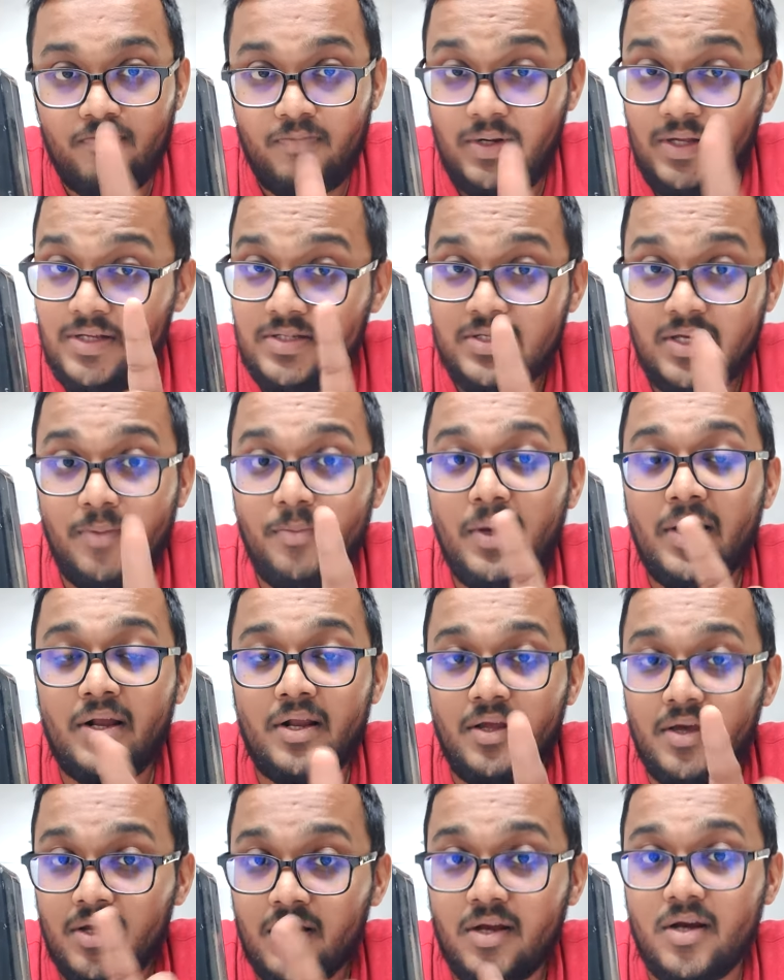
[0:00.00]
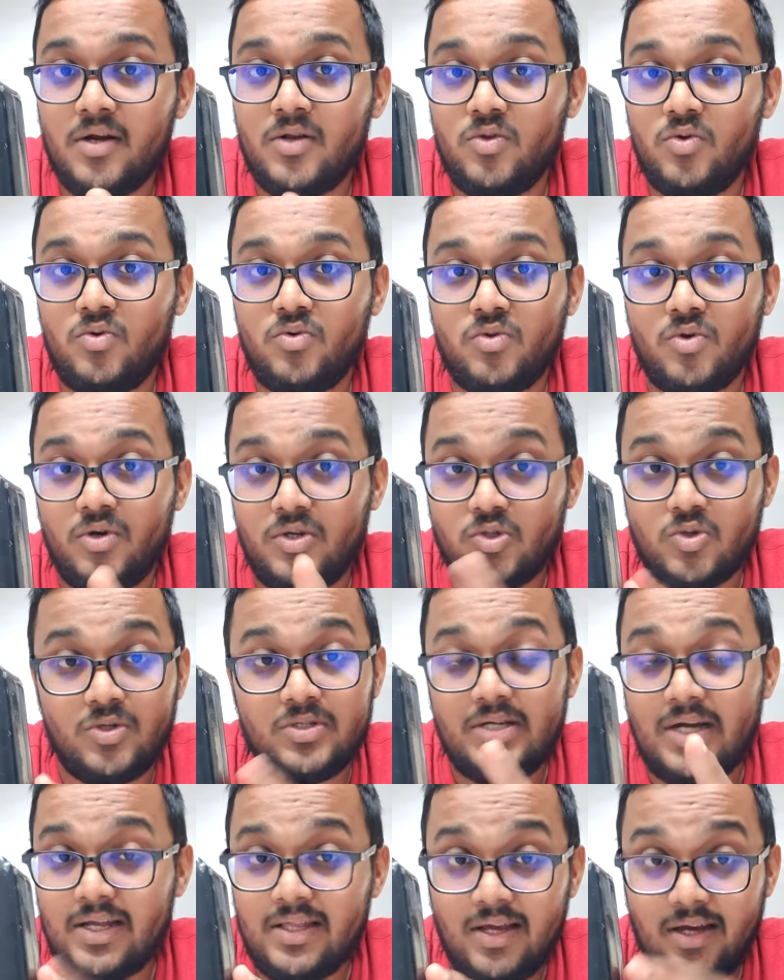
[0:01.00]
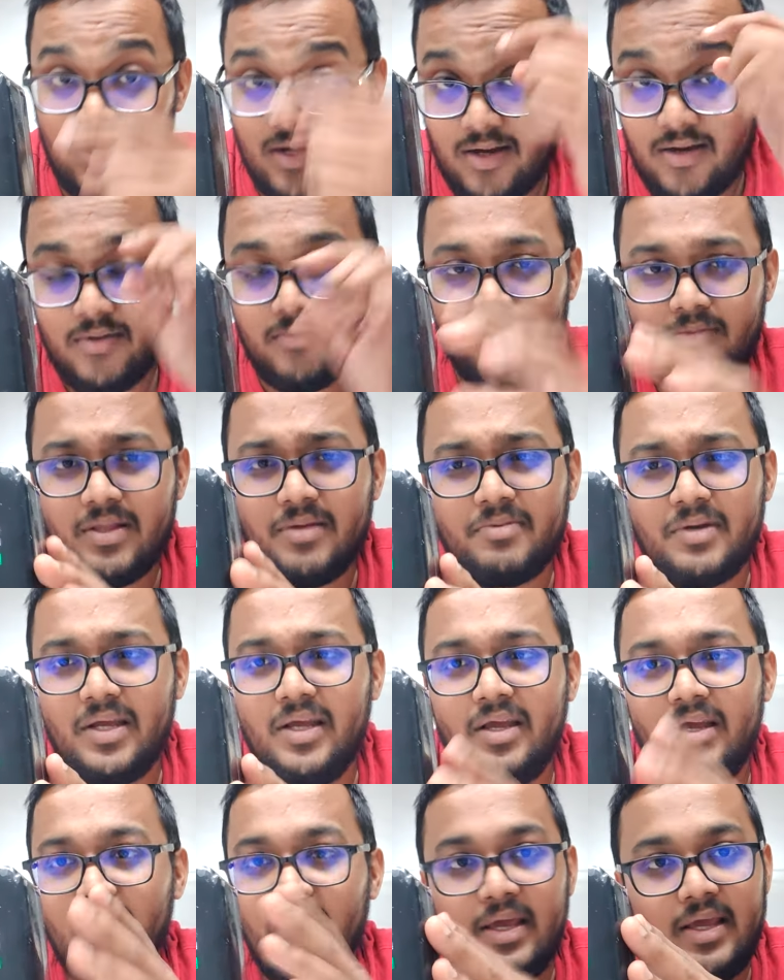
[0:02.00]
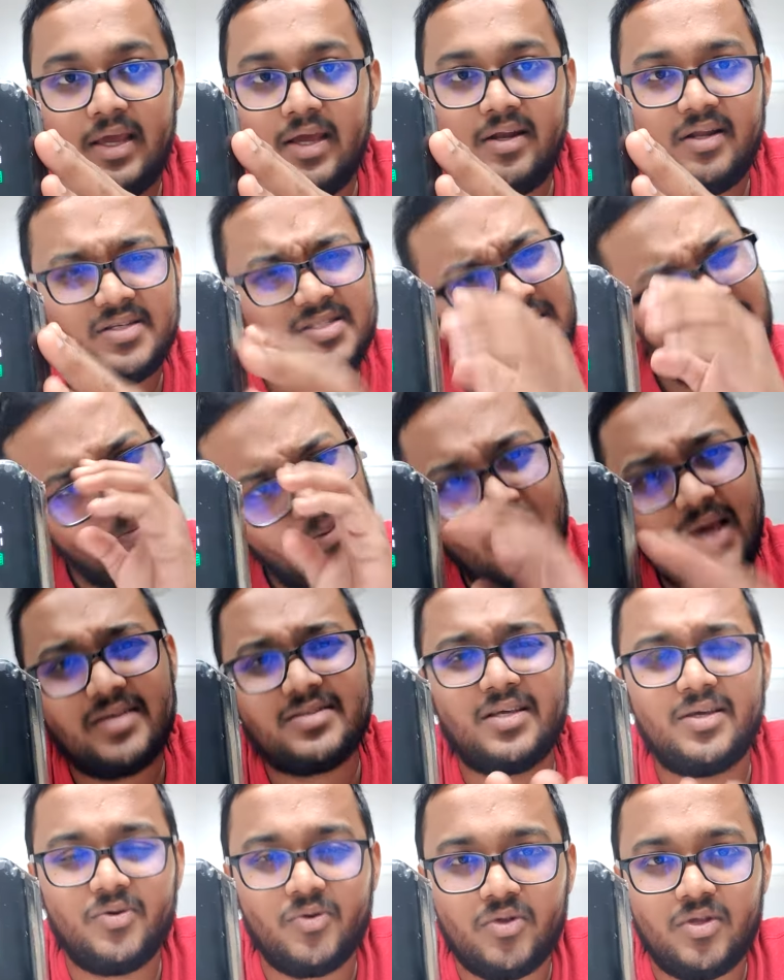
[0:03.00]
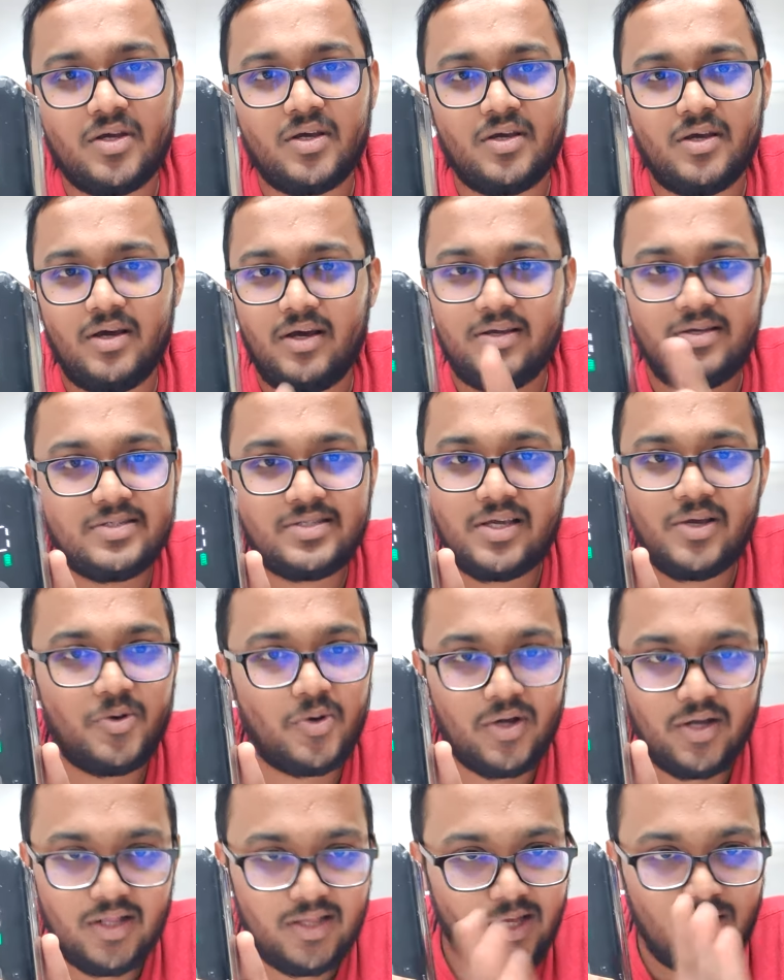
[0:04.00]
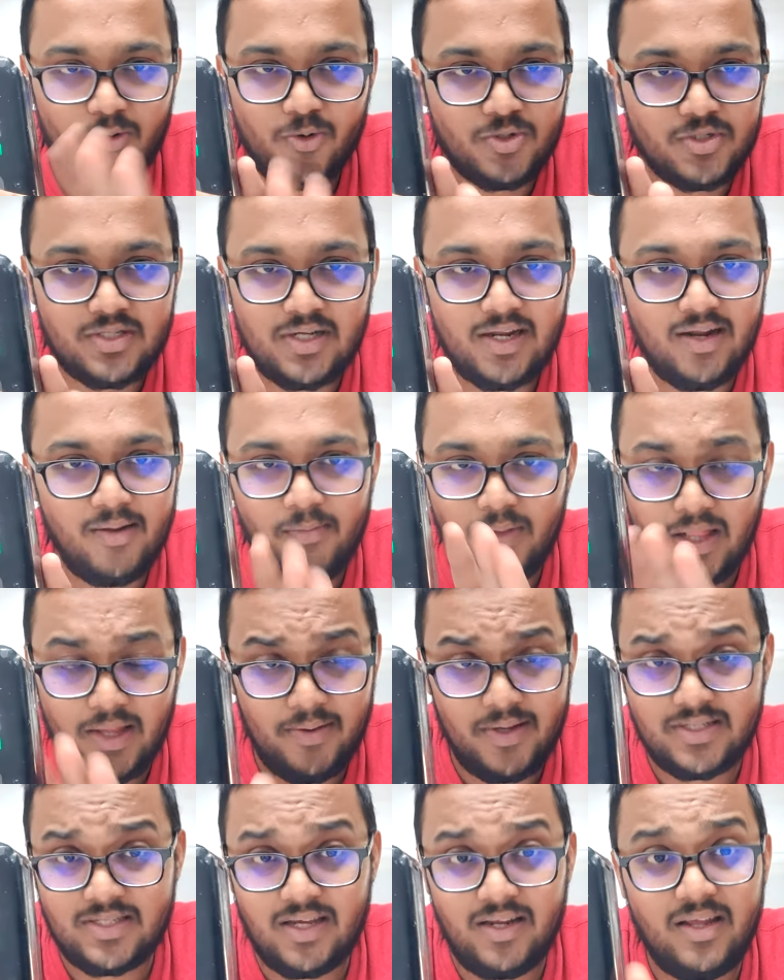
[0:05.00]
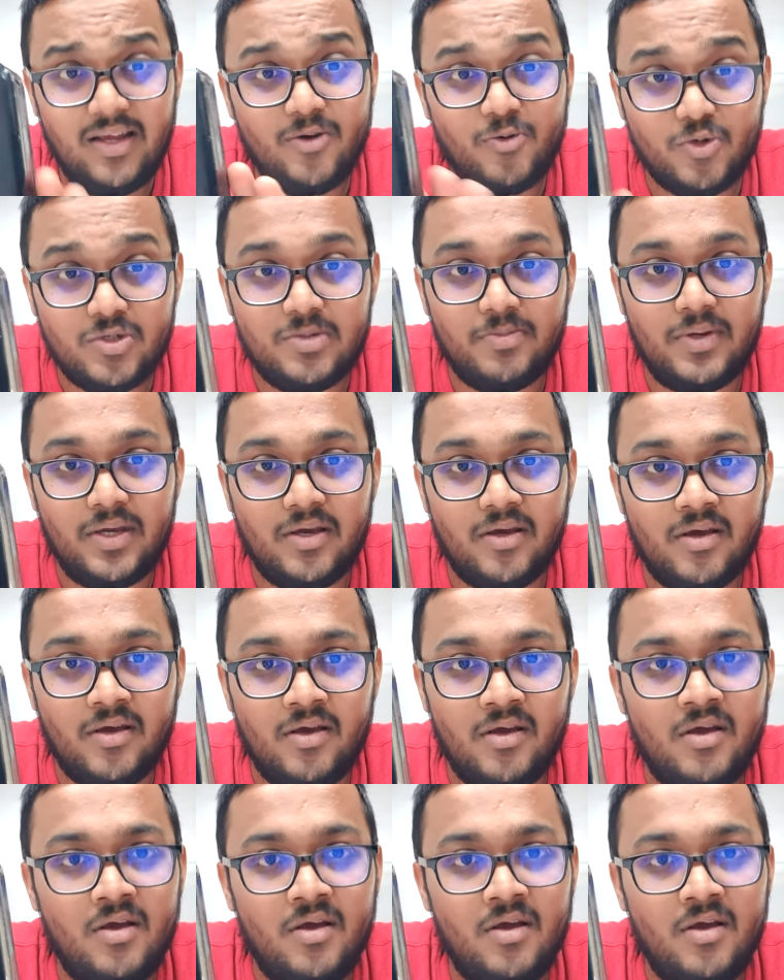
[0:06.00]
प्लीज़ ये मैं क्लियर कर दूँ तो इसको ज़्यादा मतलब ठीक है ये नहीं सभी ऐसे ही होते हैं इसकी कोई गलती कोस्टार है मतलब ऐसा नहीं कि कुछ भी है